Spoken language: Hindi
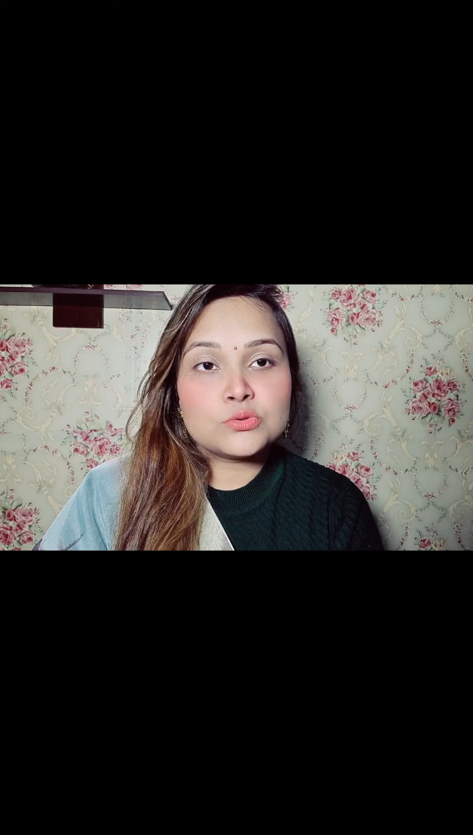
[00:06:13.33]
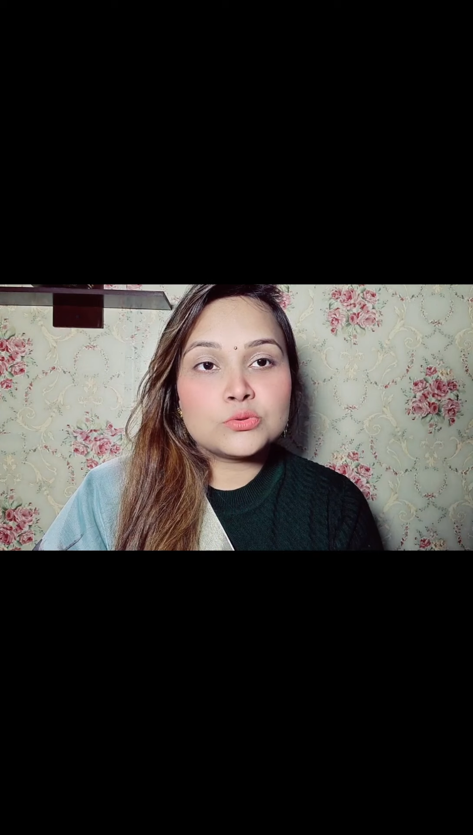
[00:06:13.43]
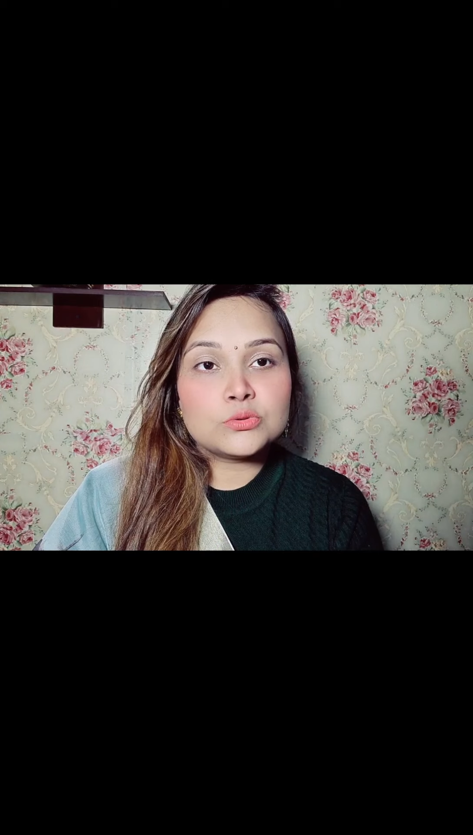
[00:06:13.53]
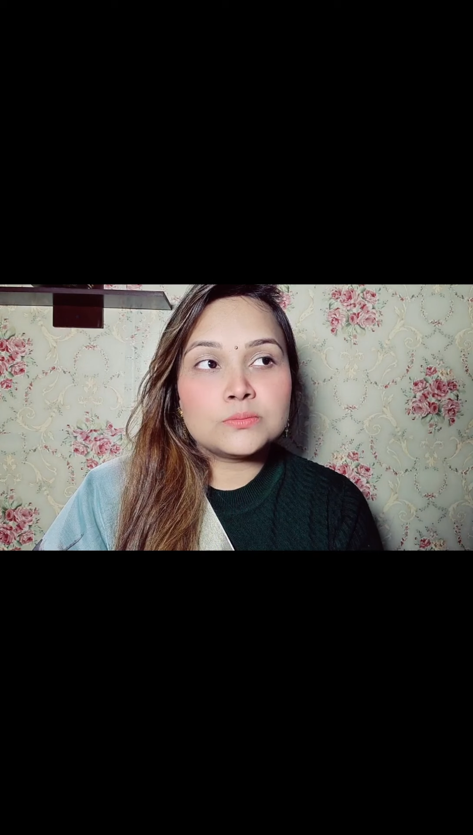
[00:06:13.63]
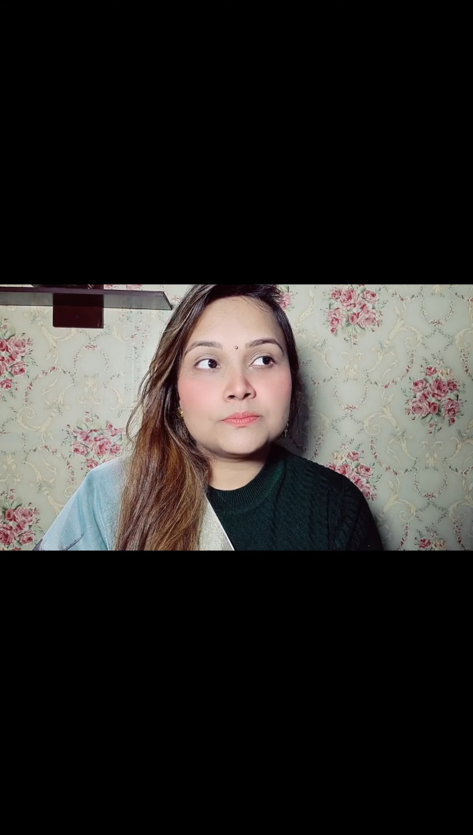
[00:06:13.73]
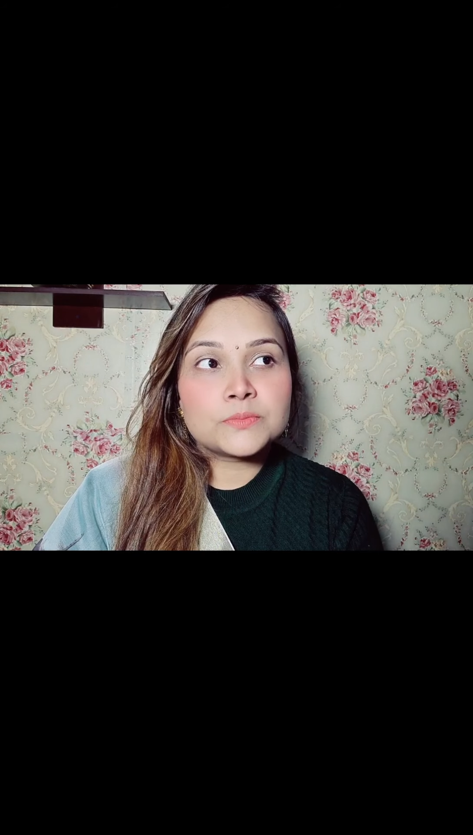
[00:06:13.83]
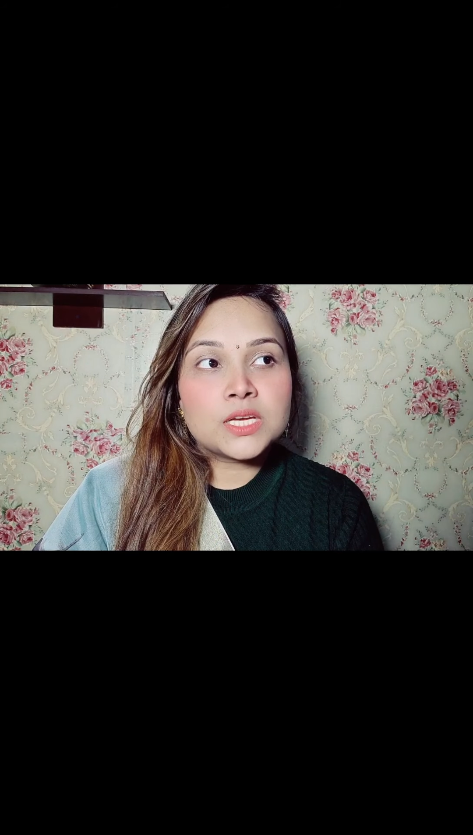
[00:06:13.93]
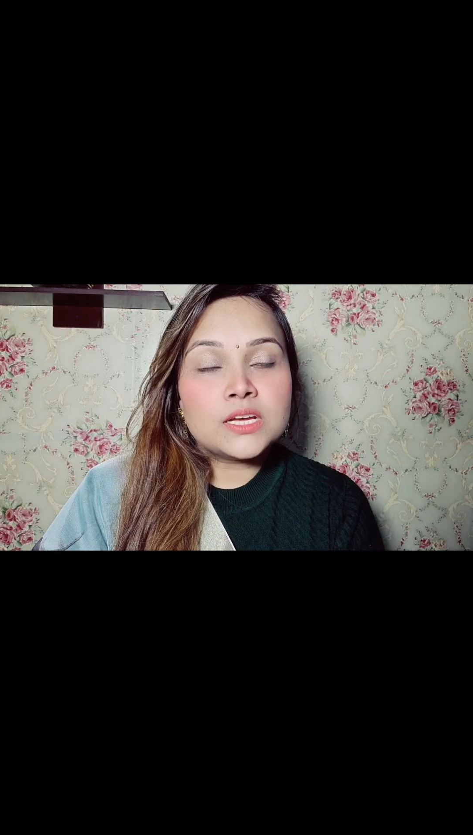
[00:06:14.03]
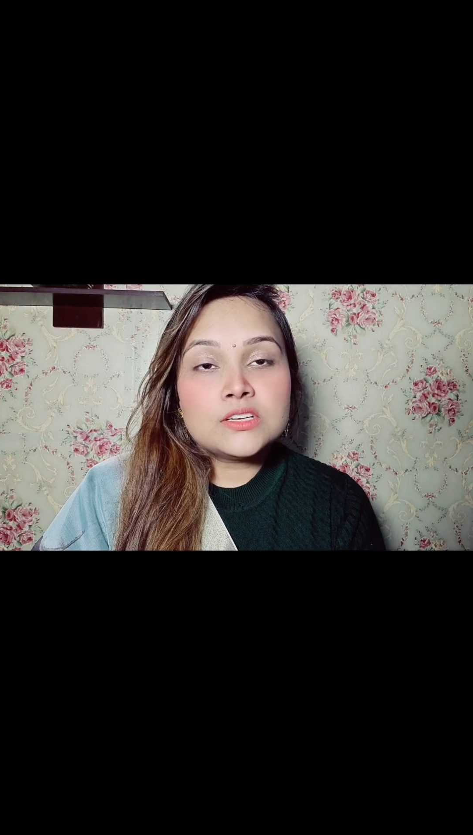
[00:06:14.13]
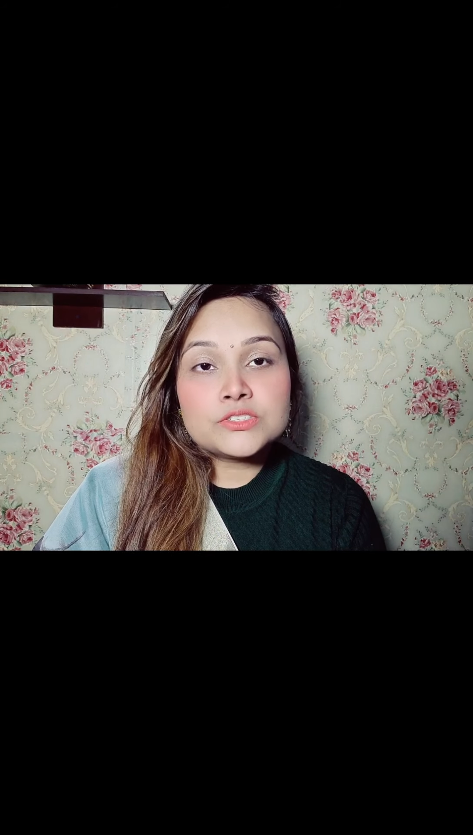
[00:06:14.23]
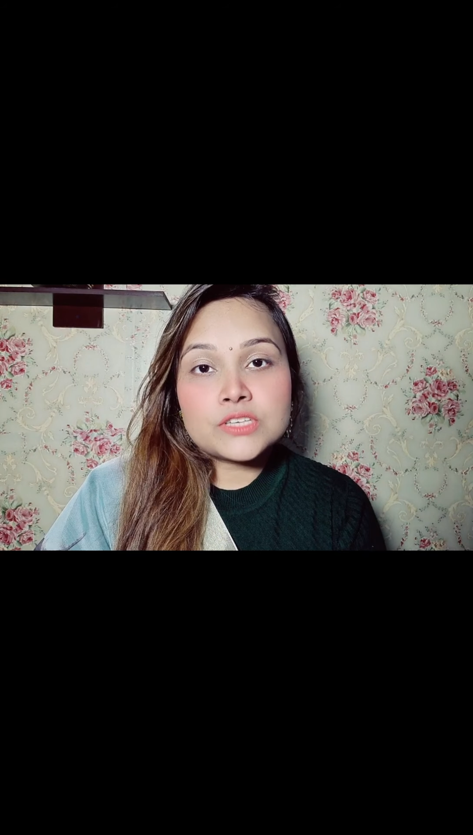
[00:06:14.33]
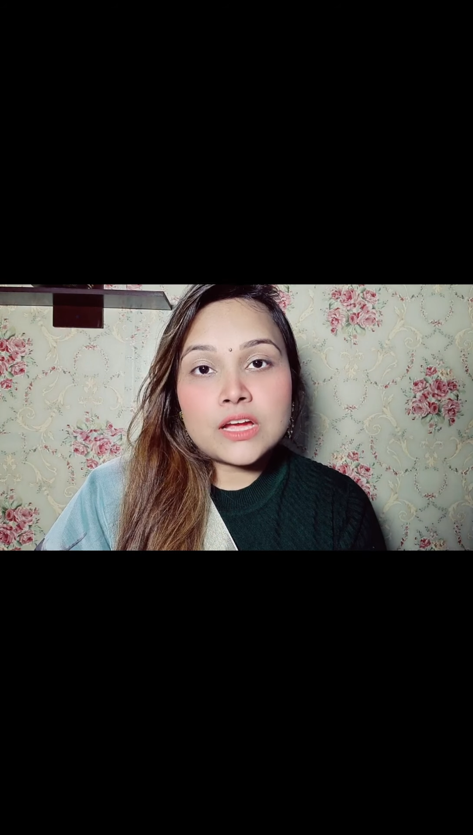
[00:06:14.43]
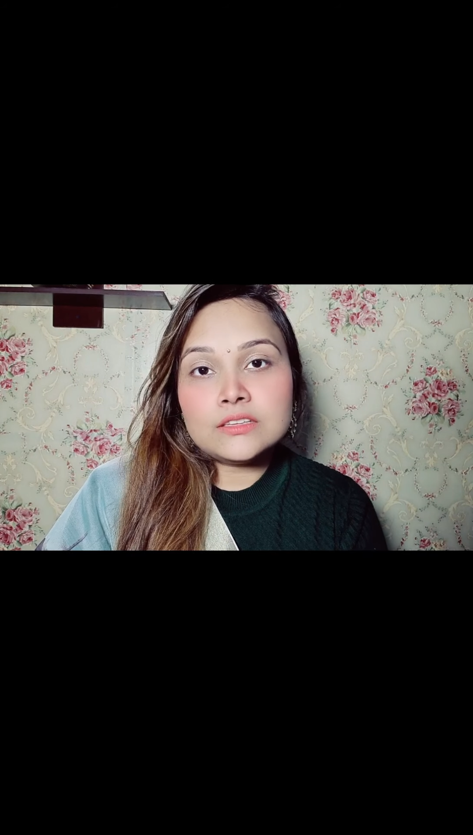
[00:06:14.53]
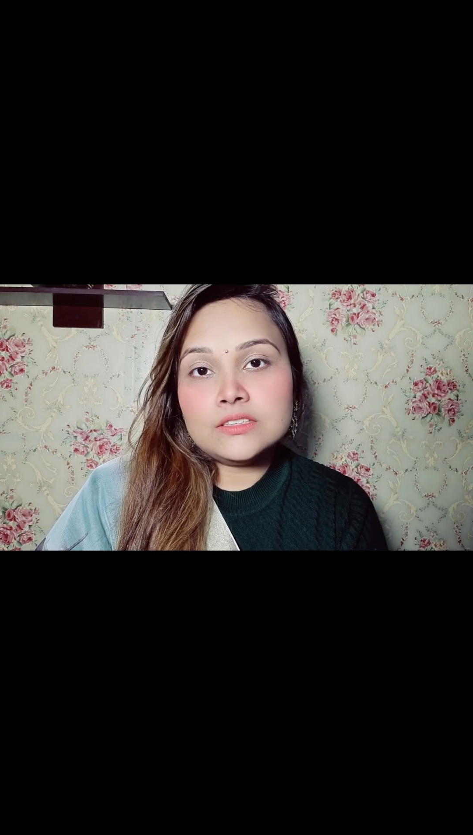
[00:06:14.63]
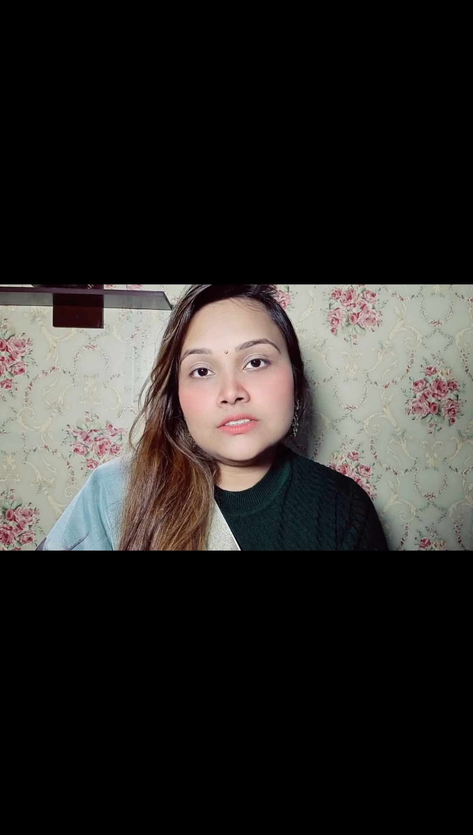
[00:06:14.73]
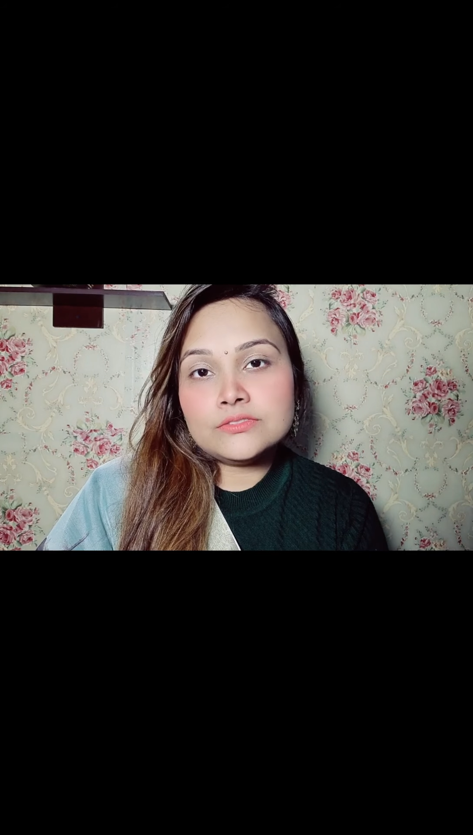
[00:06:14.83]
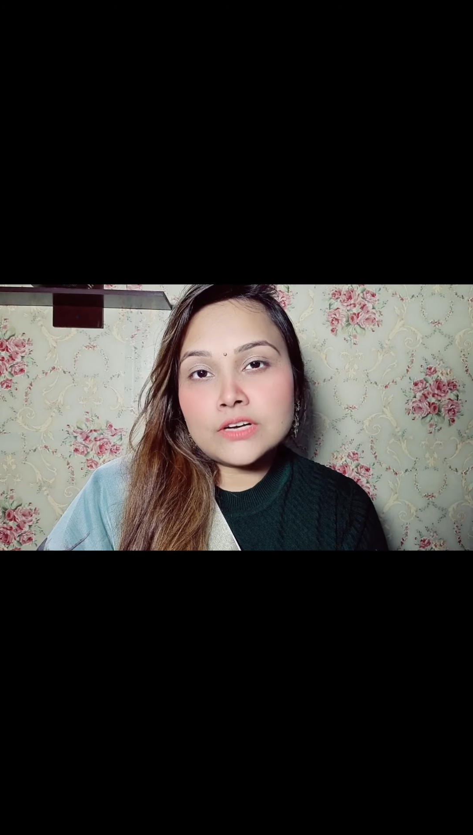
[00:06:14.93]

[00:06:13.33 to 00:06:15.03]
जो शादी